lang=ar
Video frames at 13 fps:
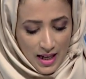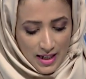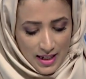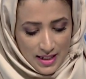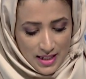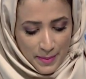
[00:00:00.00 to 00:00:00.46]

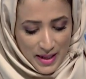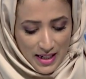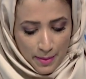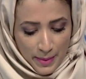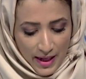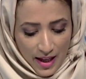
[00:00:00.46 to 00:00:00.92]

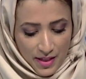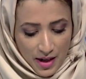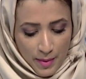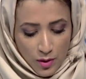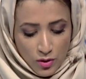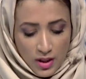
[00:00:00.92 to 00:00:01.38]
لزميلنا من
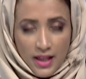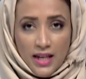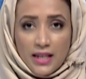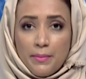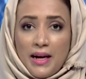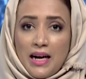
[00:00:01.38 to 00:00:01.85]
حضرموت
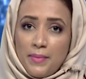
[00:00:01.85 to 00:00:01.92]
اذا مع